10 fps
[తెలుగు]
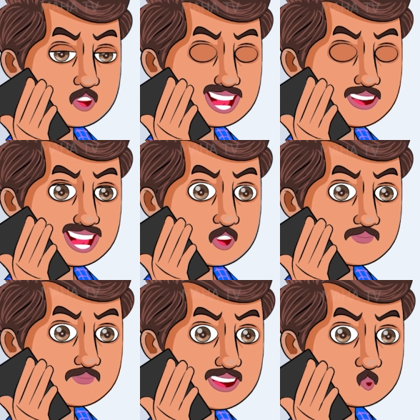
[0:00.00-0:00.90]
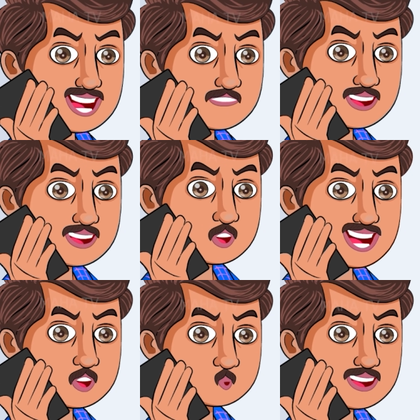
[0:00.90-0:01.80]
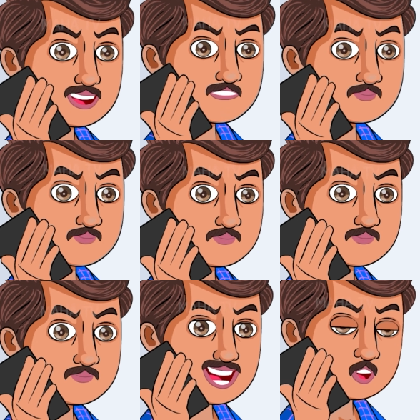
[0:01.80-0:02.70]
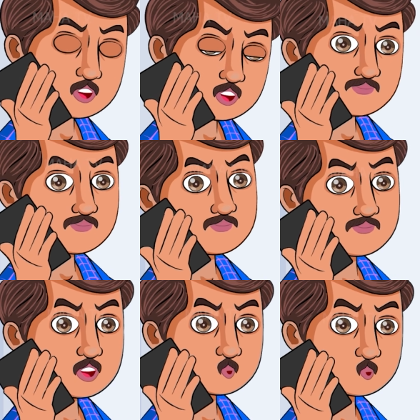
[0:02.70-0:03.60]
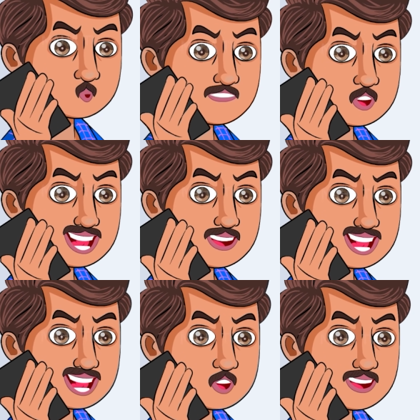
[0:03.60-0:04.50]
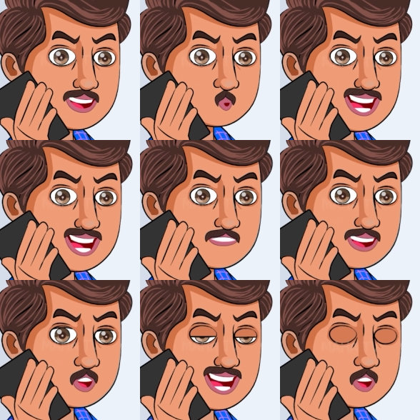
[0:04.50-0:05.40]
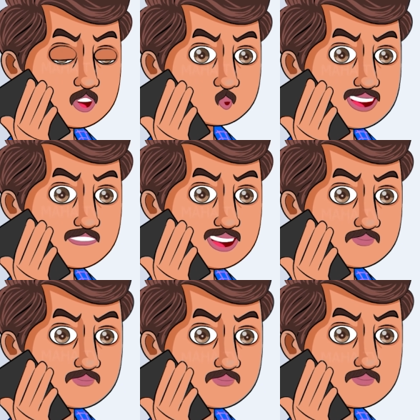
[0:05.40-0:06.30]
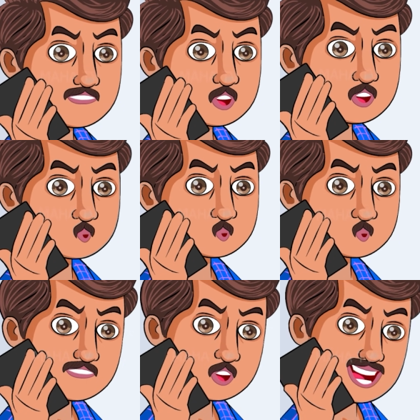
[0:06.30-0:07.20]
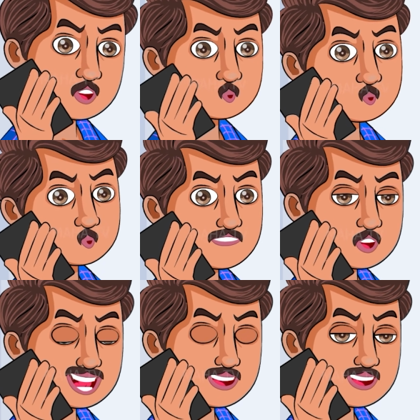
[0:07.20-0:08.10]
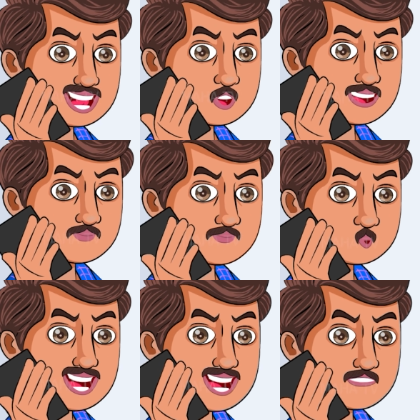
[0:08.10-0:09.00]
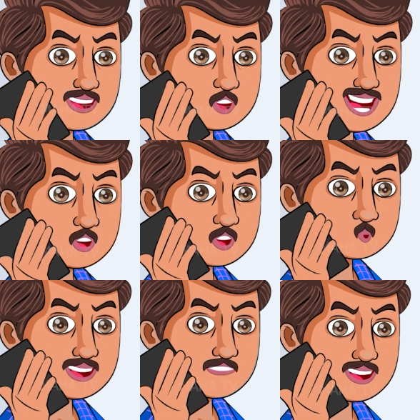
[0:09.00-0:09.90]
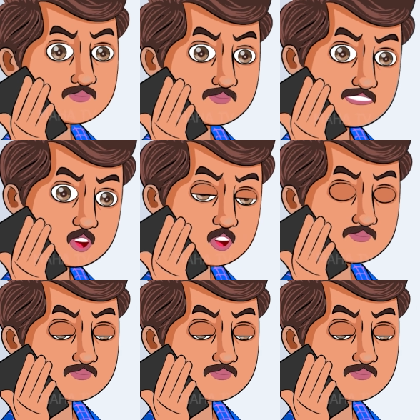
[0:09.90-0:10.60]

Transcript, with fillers: అర్థమైంది నీ నిజస్వరూపం ఏంటో ఛీ అమ్మా అనే పిలుపులో ఆప్యాయతను చూపిస్తారు అదే అమ్మకి ఇంటికి వస్తే అహంకారాన్ని ఎందుకమ్మ చూపిస్తారు